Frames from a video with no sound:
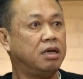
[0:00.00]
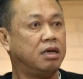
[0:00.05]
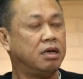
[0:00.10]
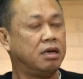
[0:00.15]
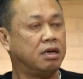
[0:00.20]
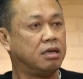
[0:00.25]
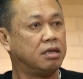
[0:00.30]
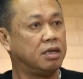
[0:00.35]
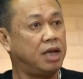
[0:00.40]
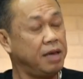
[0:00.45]
ค
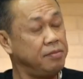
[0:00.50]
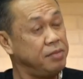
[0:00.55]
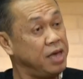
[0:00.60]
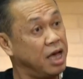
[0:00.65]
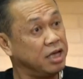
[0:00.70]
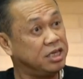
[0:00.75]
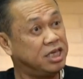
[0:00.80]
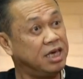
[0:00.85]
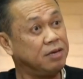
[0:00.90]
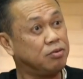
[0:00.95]
รับได้มี
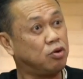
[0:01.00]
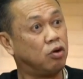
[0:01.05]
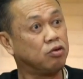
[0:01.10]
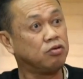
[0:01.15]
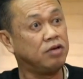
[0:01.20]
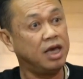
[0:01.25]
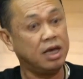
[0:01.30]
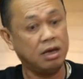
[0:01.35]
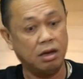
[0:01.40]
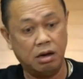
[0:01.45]
อาชีพของตั
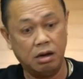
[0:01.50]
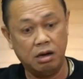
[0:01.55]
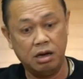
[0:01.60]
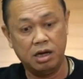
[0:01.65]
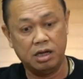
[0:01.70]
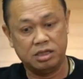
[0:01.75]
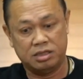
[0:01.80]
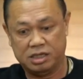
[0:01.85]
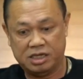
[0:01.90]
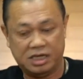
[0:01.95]
วเองเออ
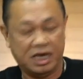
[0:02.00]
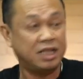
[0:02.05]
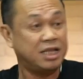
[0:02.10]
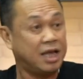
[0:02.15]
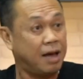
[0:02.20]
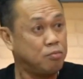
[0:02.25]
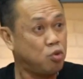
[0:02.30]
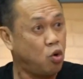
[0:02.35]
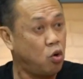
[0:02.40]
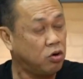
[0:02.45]
ฉัน
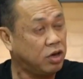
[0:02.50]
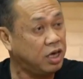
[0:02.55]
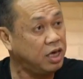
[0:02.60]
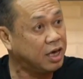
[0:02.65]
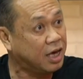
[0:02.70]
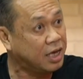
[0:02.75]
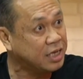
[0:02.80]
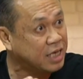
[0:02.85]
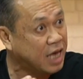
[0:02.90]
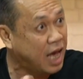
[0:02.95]
ทำคุกกี้
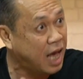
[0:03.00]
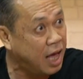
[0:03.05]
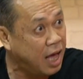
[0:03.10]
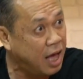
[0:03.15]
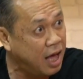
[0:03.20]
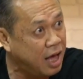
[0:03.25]
กัญชา